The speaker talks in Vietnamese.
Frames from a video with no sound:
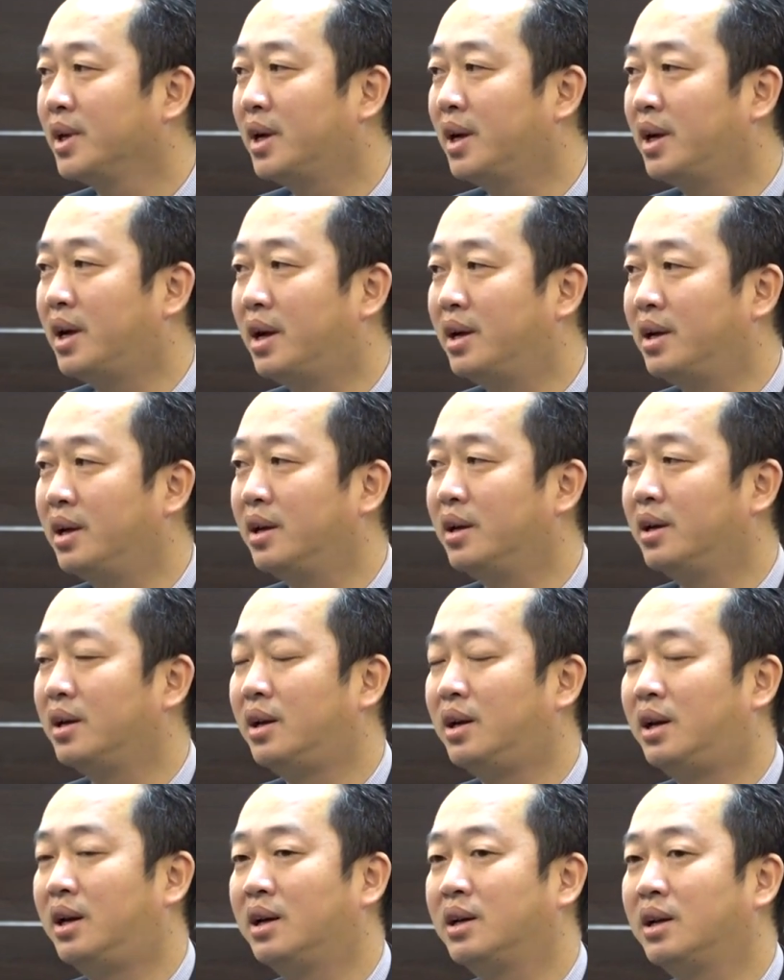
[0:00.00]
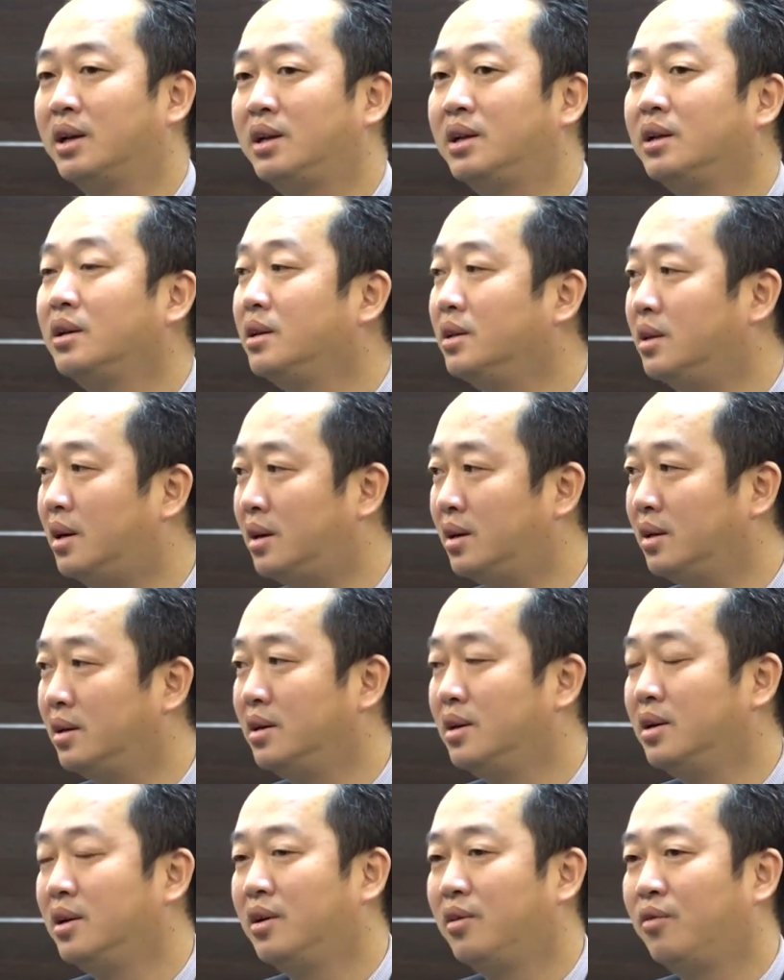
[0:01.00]
cái này là cái tư tưởng
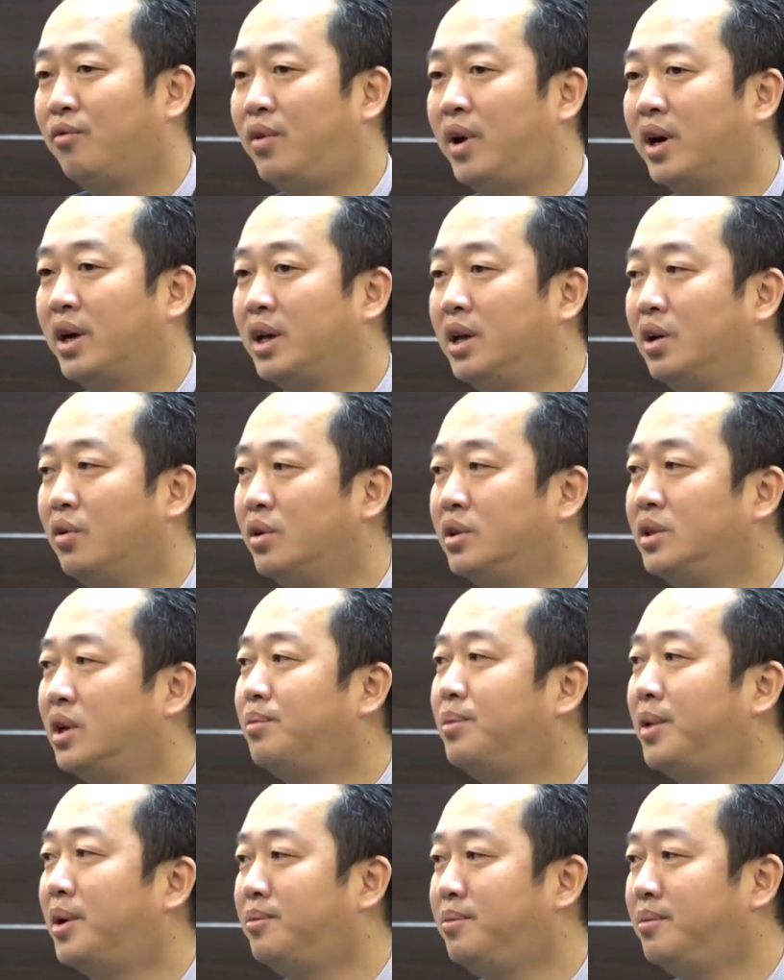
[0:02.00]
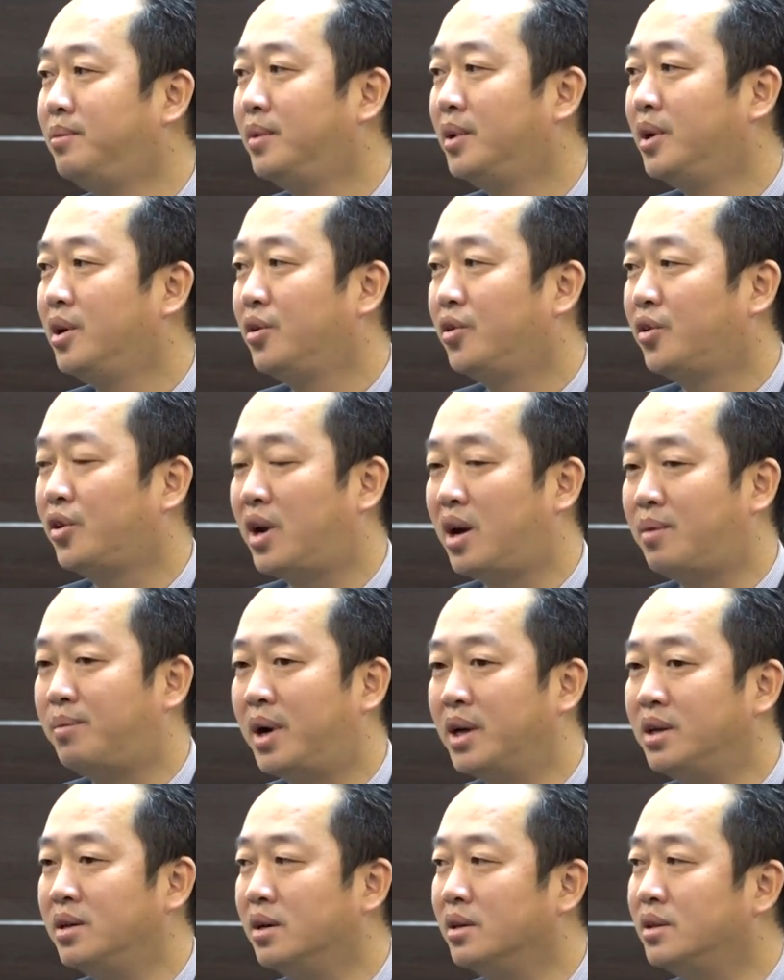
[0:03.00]
và cái hiệu ứng đám đông nó
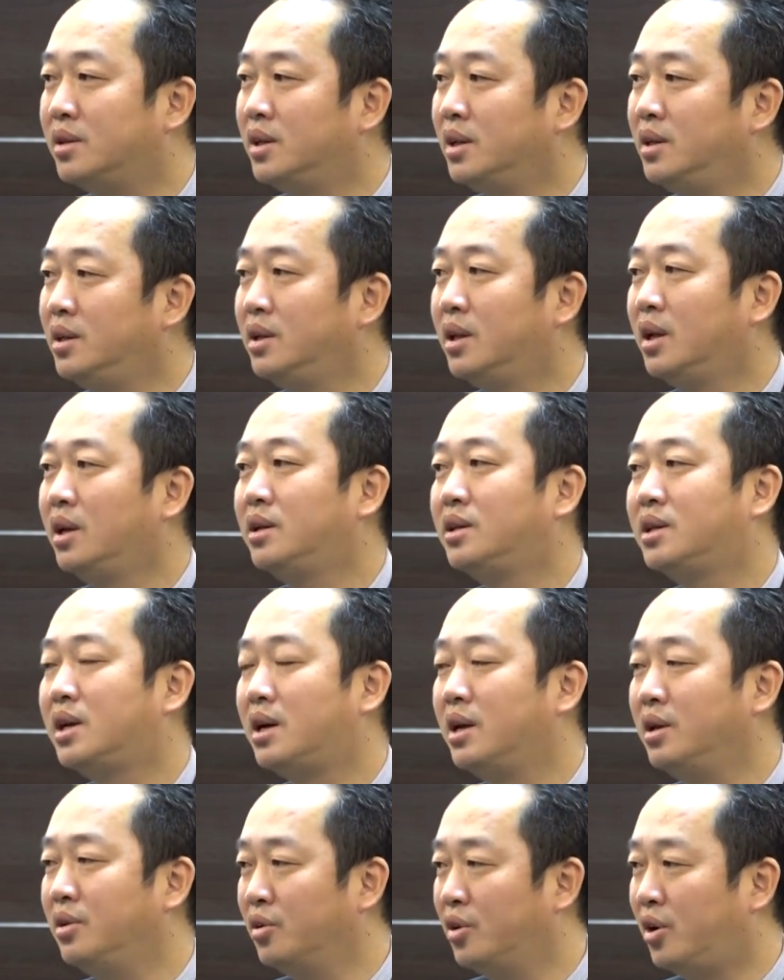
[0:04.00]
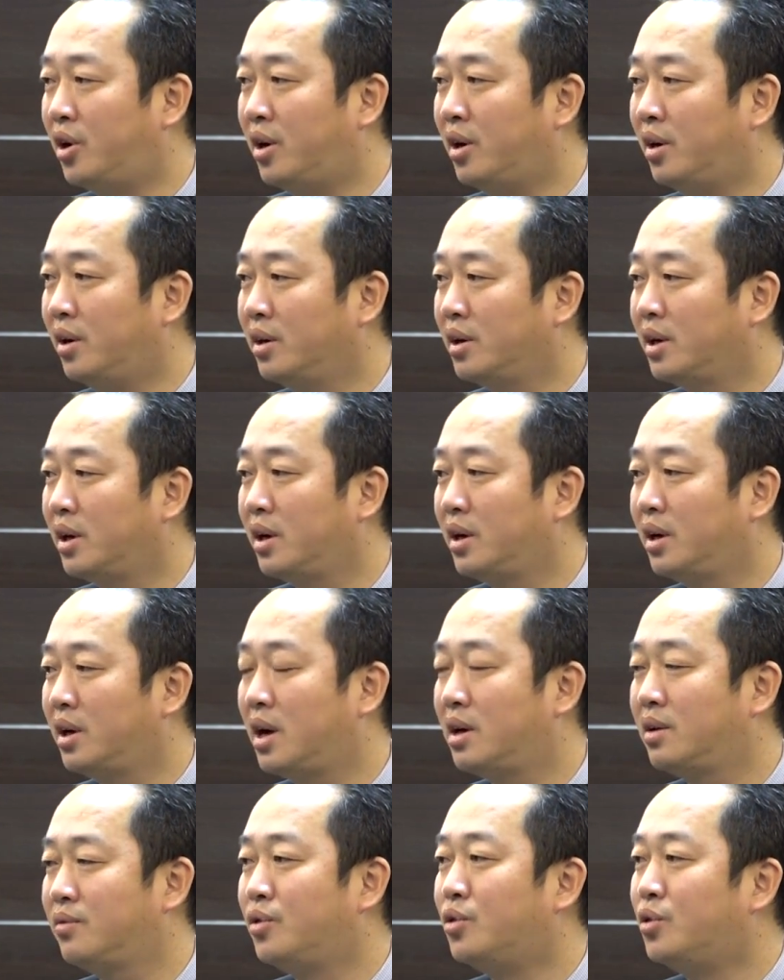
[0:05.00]
làm ảnh hưởng chính đến gia đình của
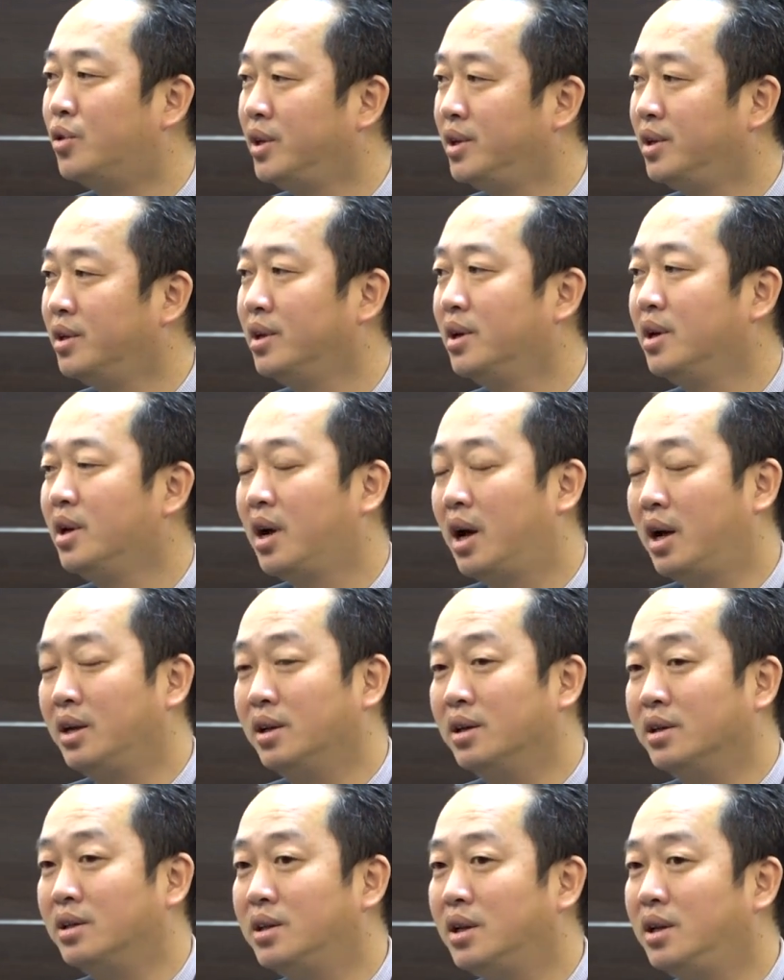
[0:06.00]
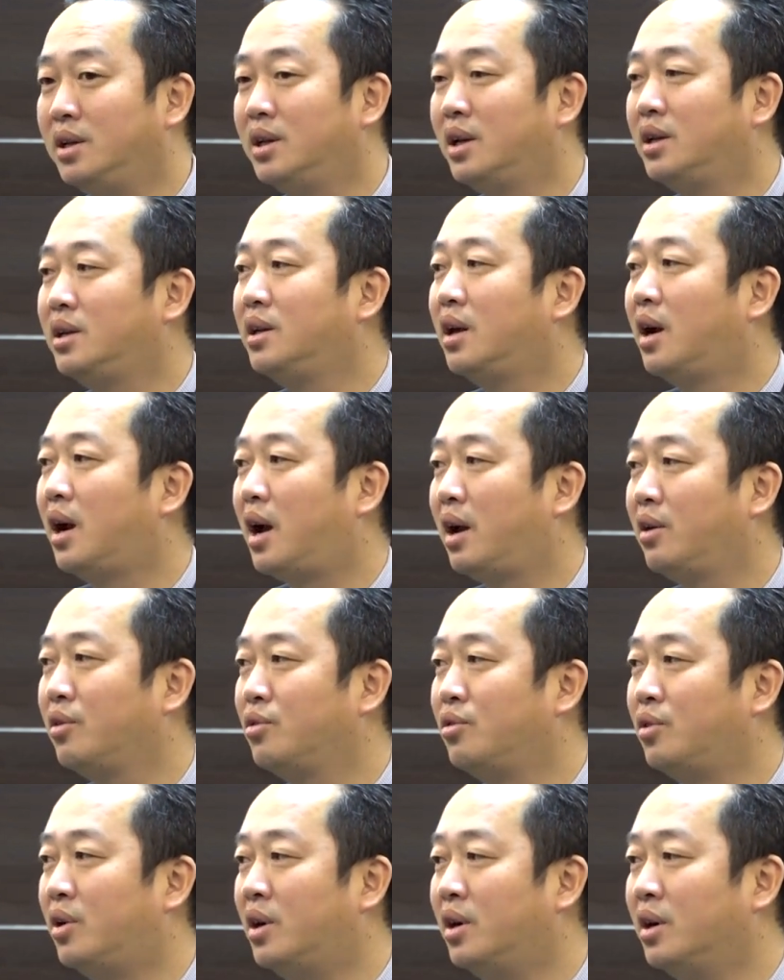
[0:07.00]
các phụ huynh ảnh hưởng chính đến tương lai
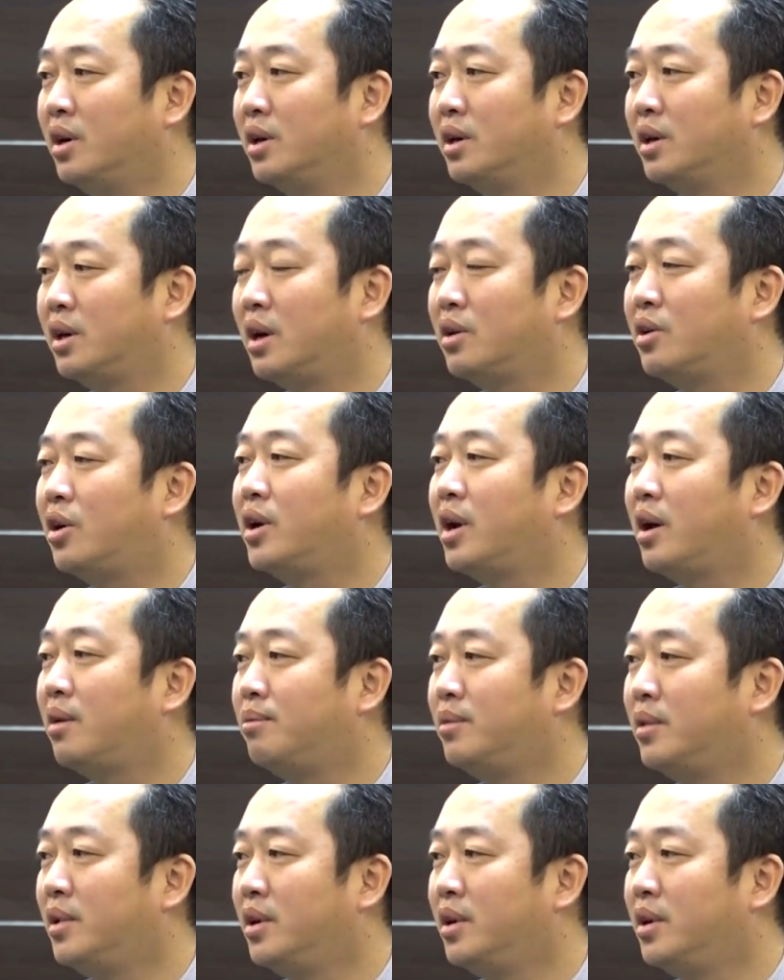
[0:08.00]
của các con em